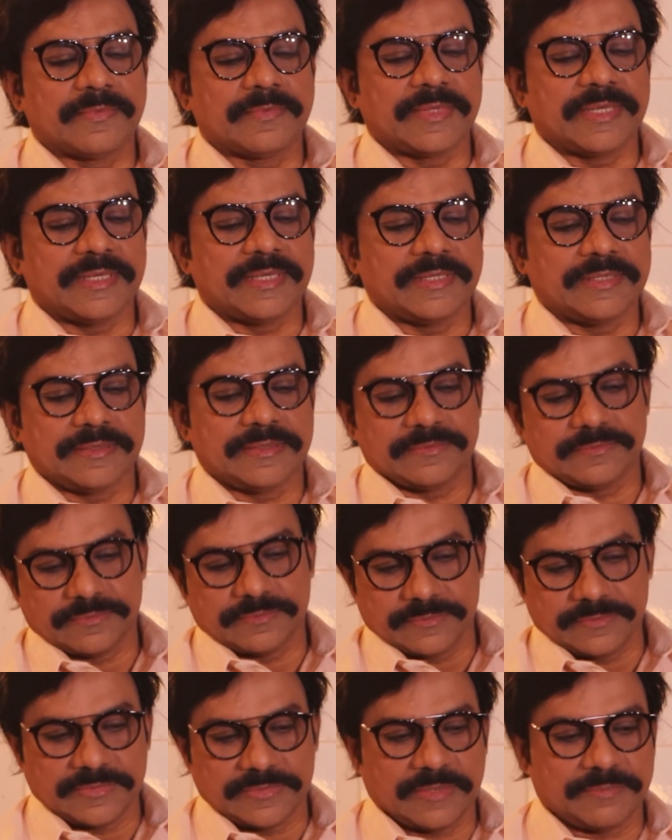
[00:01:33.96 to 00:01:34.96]
যে
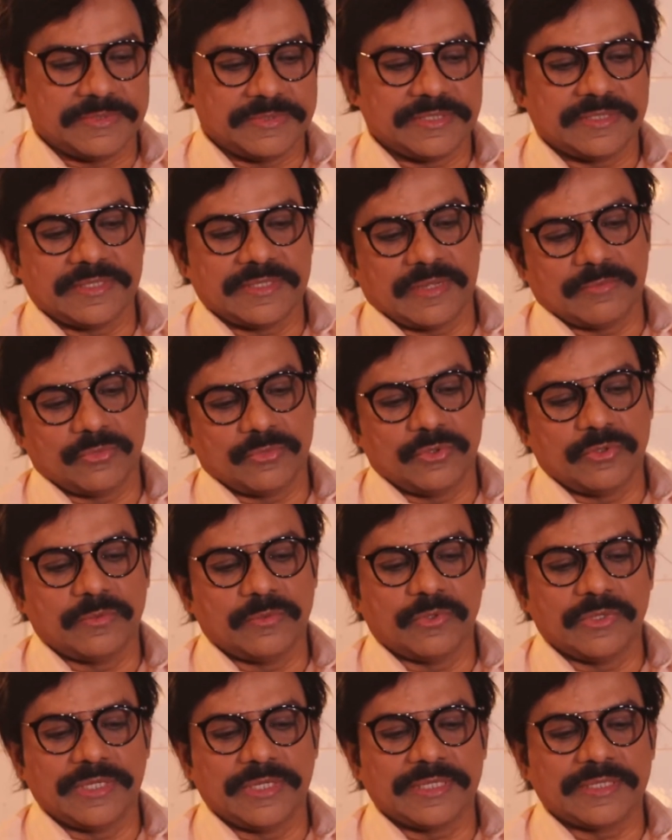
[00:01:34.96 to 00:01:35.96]
আপনি যে নামগুলো
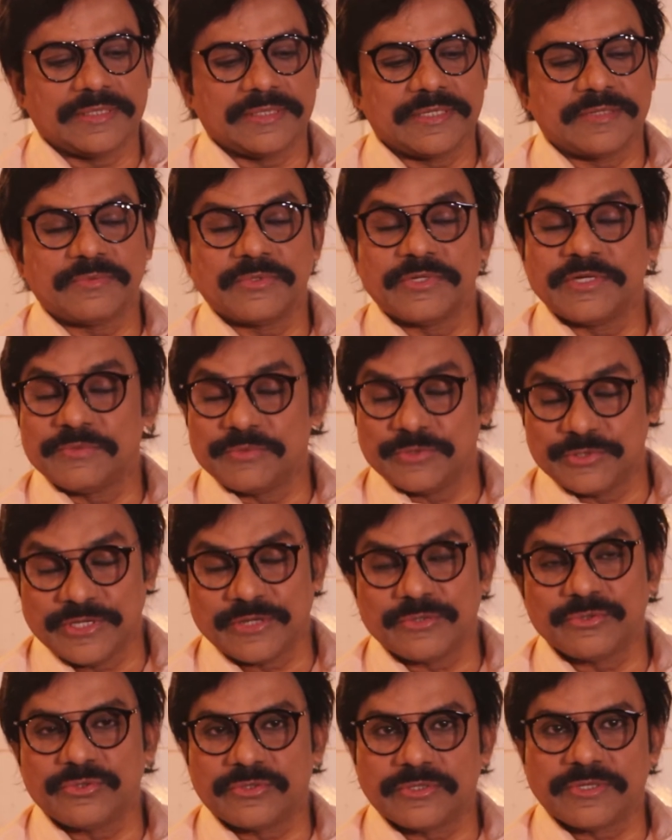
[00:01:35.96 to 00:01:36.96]
বললেন এর এর মধ্যে
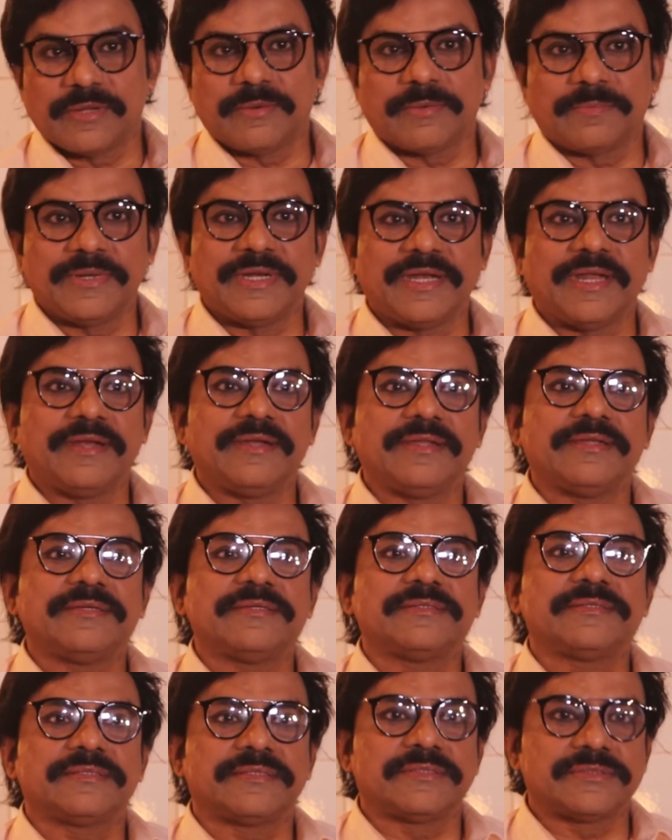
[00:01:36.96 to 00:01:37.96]
আরও দুটো নাম আপনি নেন
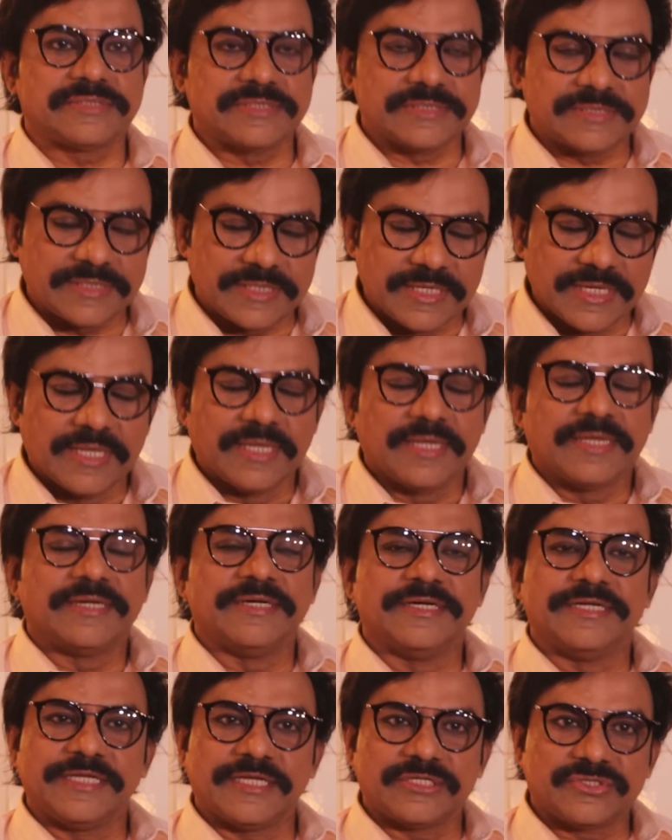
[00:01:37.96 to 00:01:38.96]
সেটা হচ্ছে যে
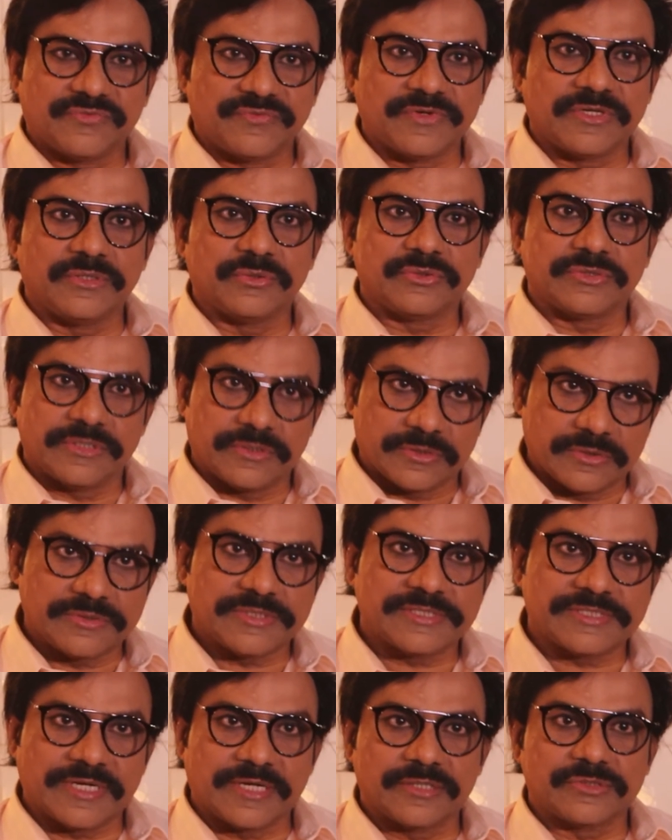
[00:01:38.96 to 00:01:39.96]
রিয়াজ ফিরদৌস এরও
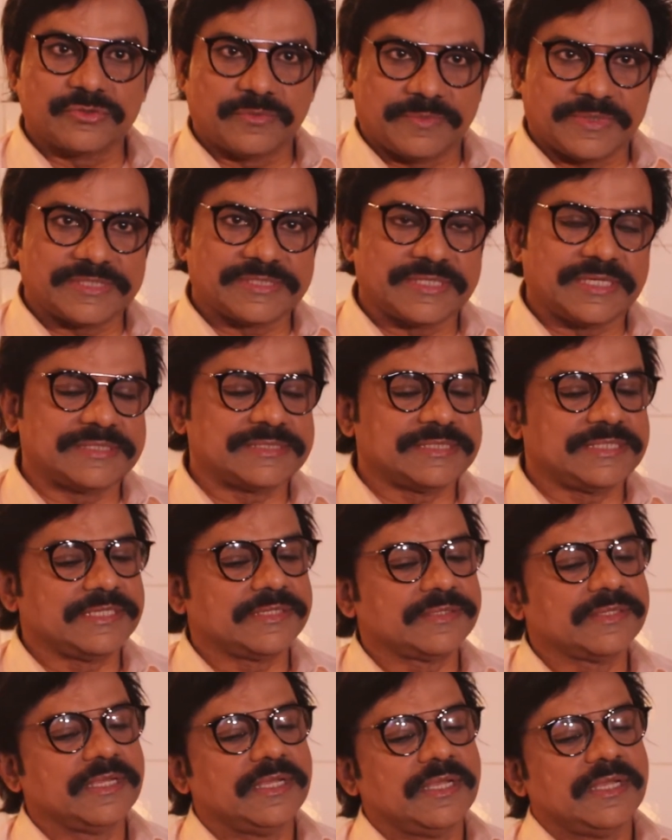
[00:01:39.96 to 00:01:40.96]
কিন্তু স্টার সুপারস্টার
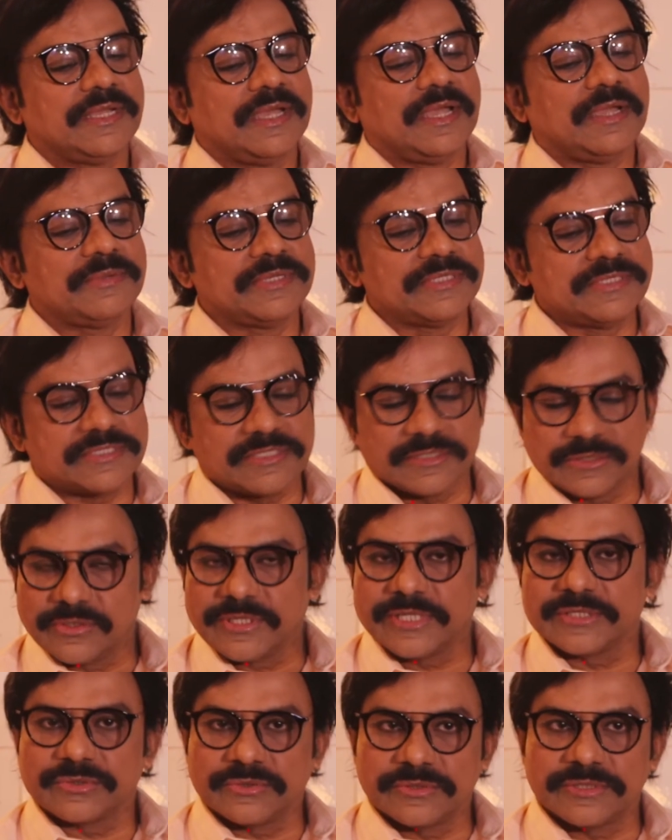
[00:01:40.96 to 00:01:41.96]
ছিলেন আমি এদের সাথেও
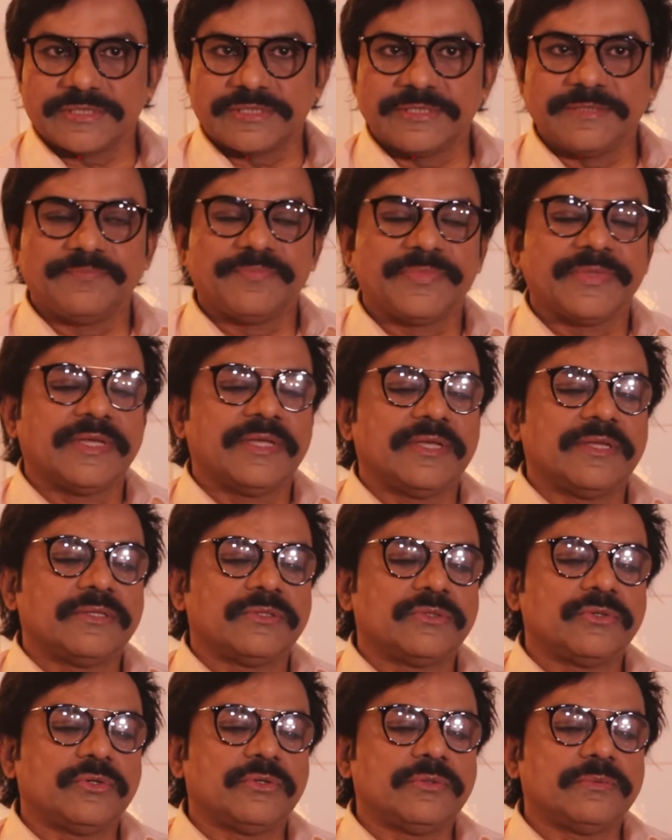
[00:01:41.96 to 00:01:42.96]
কাজ করেছি
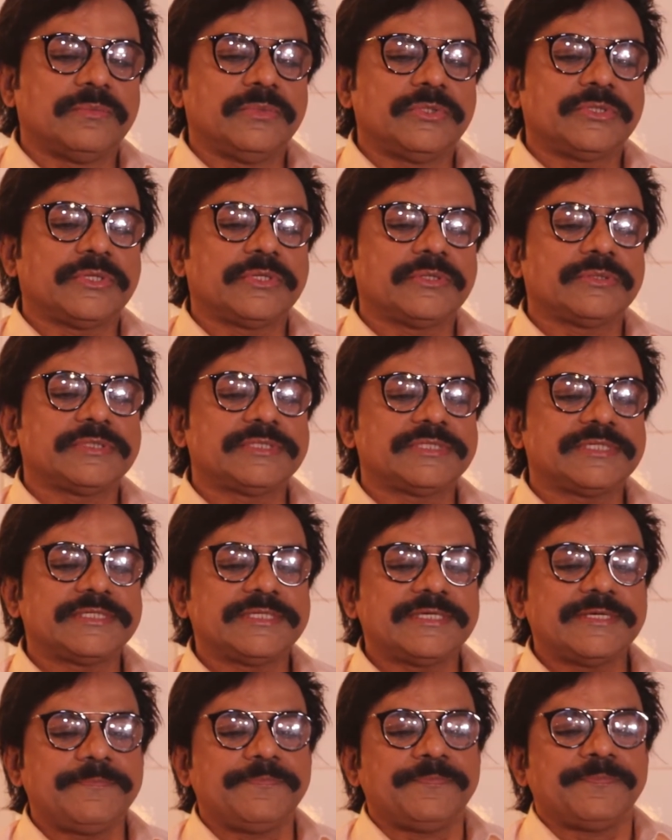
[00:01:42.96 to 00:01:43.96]
তো বিষয় হচ্ছে যে